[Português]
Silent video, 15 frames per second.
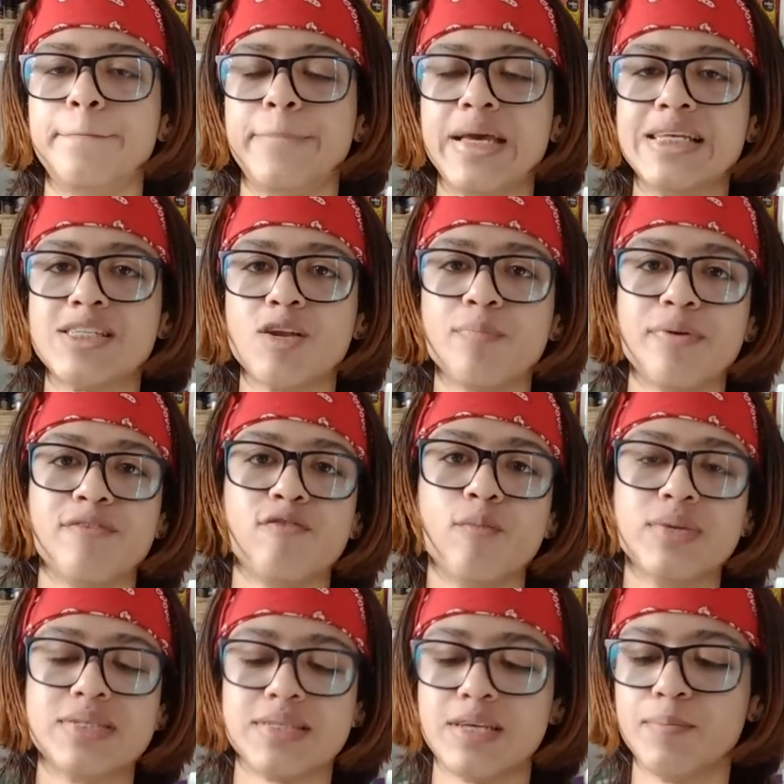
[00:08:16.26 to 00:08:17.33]
Pensa num
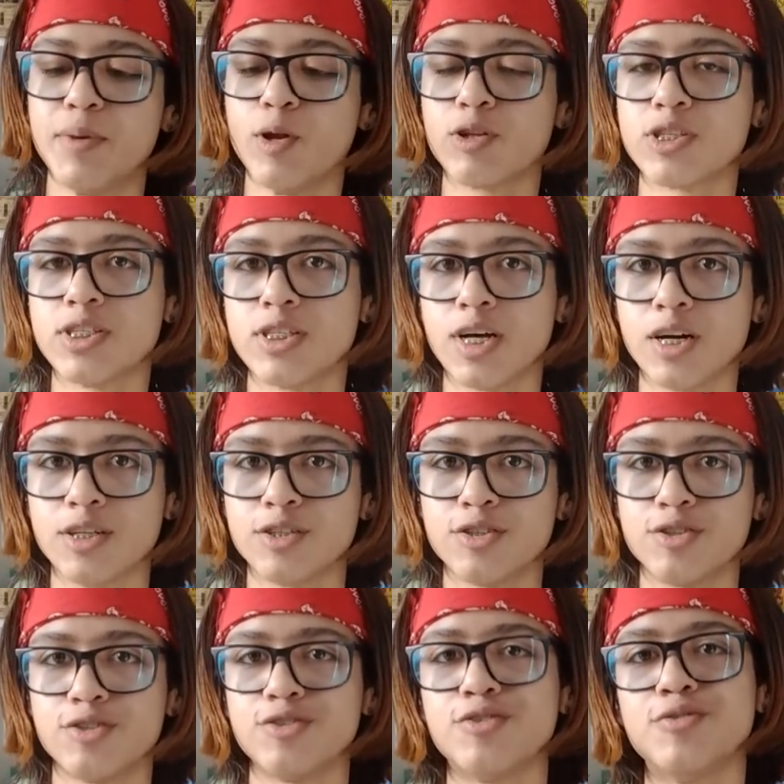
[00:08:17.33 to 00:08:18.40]
perfume assim,
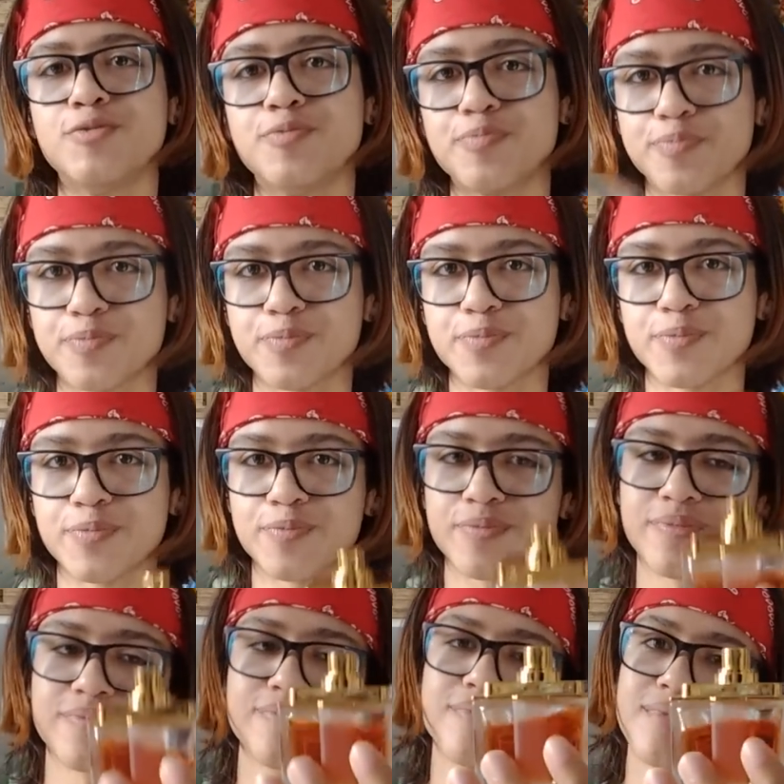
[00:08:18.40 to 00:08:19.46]
hipnotizante.
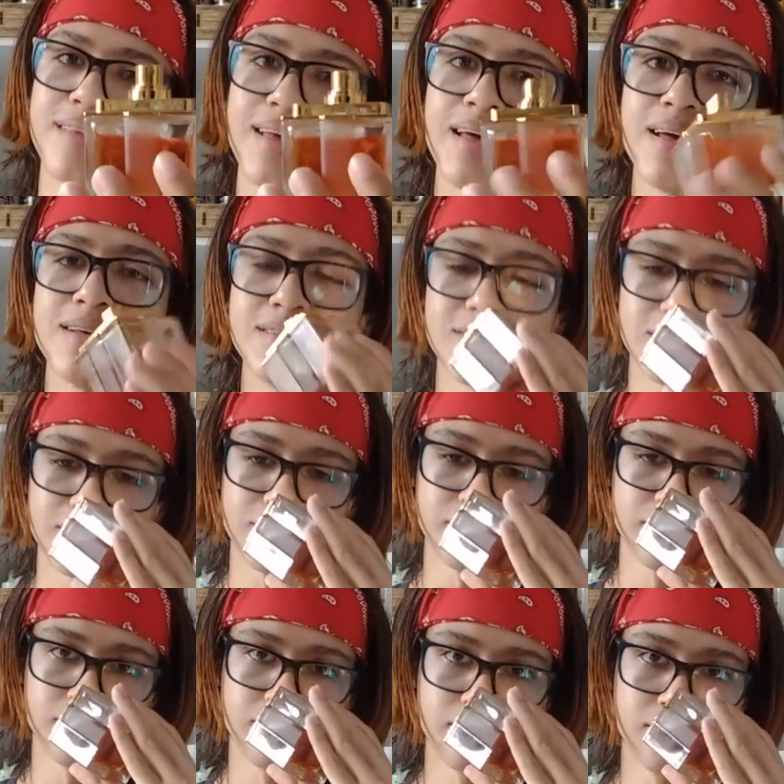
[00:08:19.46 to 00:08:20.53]
É esse,
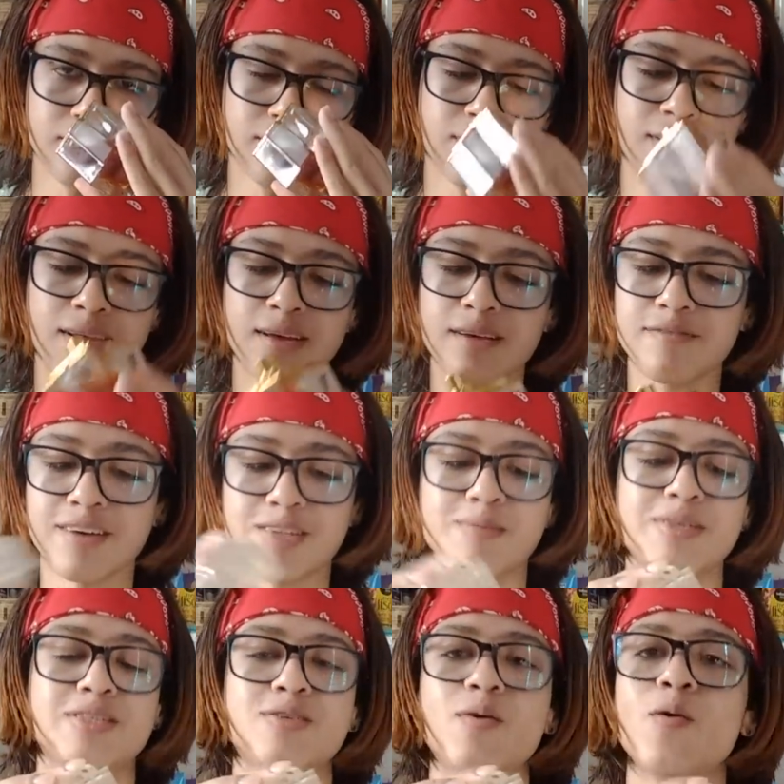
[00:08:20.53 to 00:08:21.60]
né? Que faz
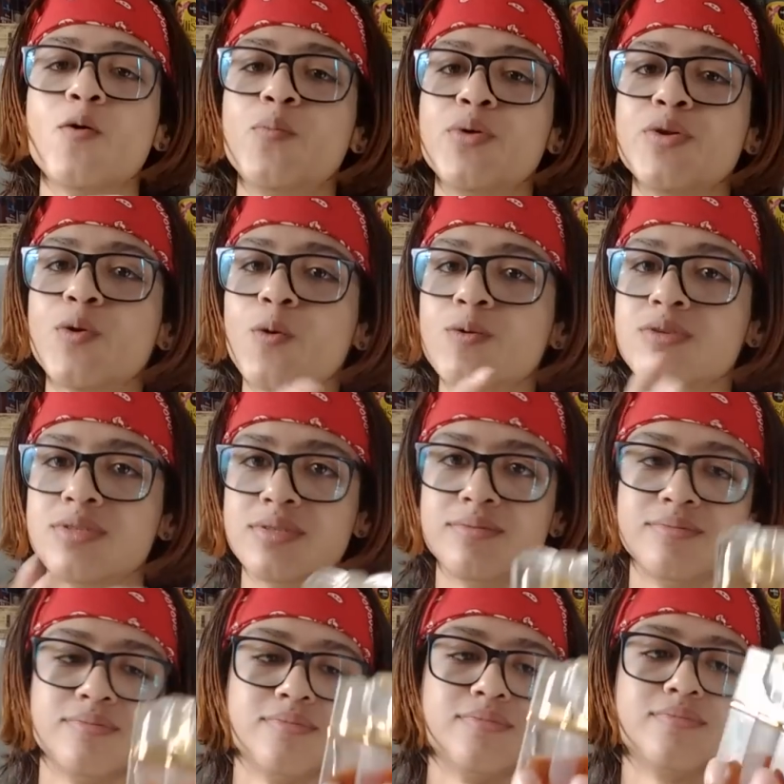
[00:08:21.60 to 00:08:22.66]
menção ao
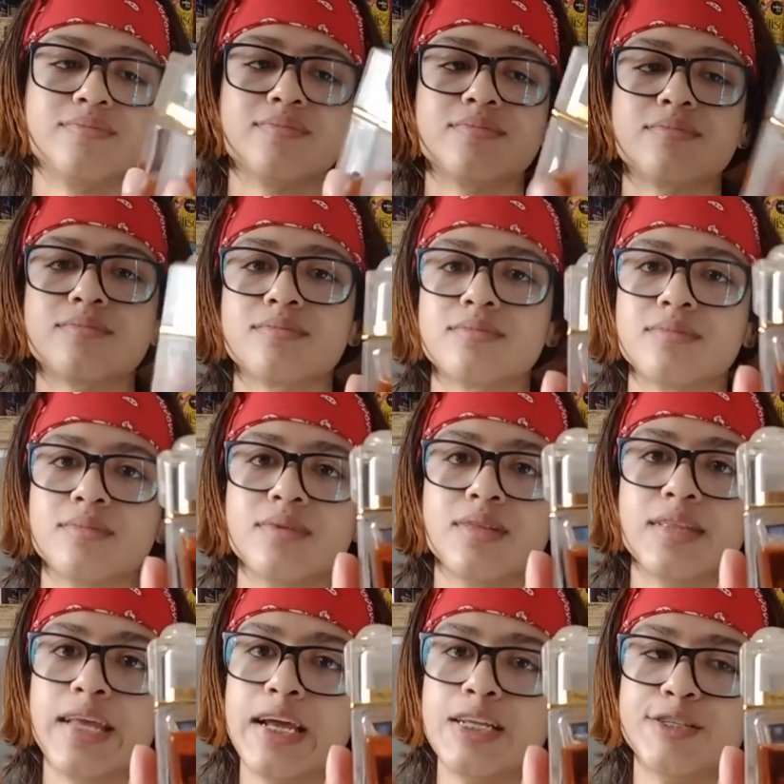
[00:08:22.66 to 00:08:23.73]
hipnose.
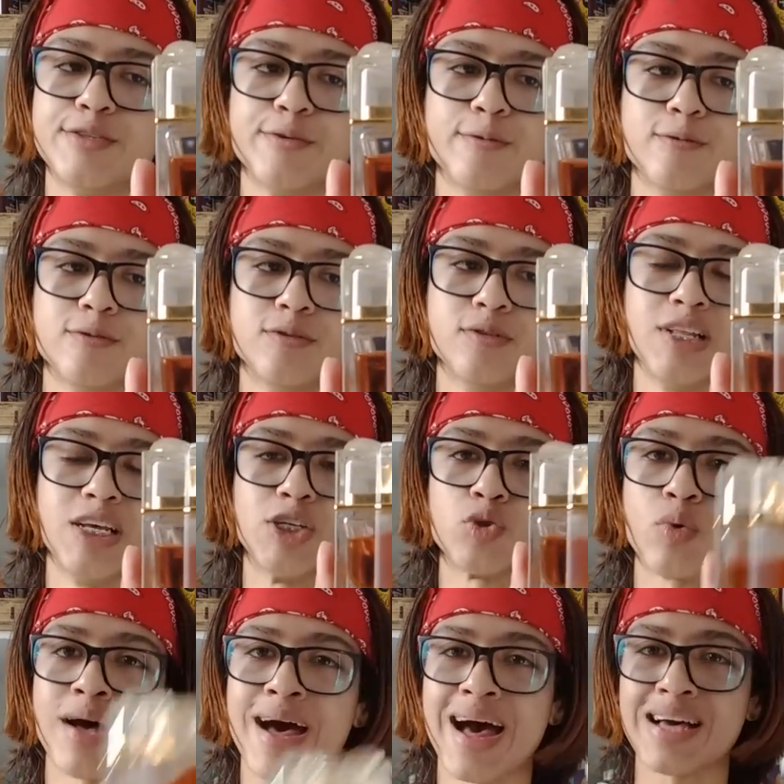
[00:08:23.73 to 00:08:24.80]
Delicioso.
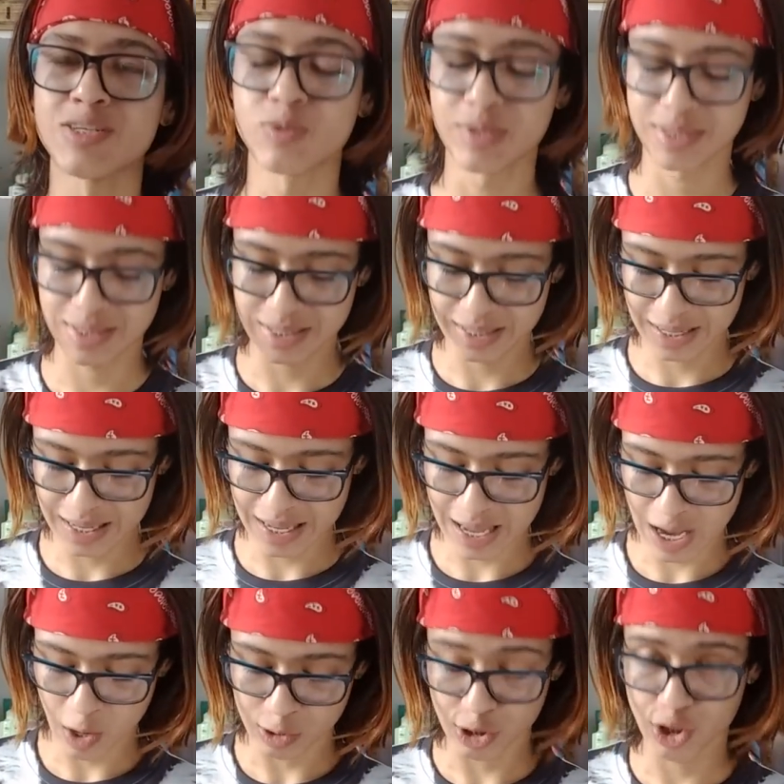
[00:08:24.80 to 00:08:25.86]
Deixa um rastro, assim,
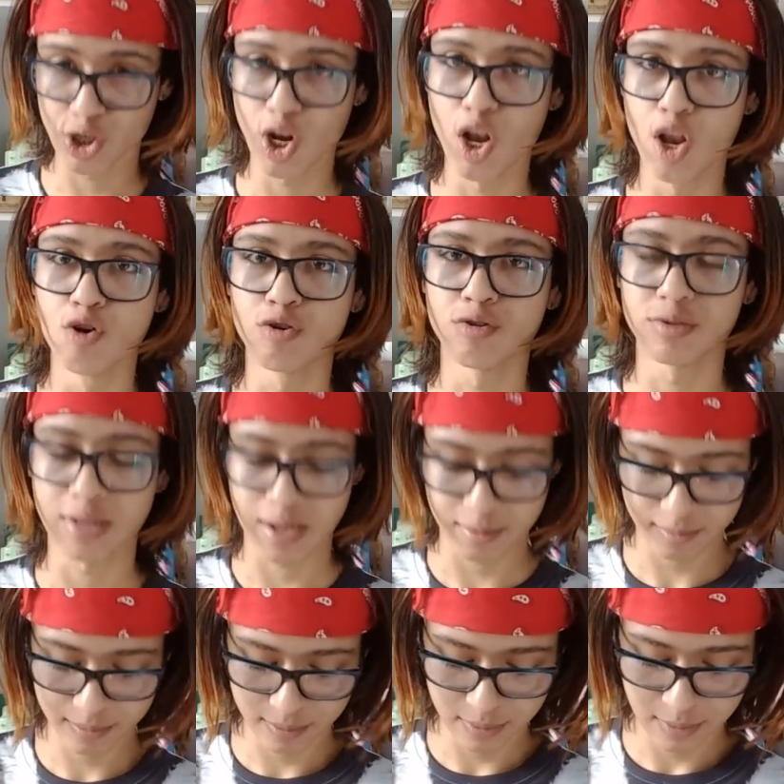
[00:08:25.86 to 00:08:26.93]
que é coisa de louco, tá?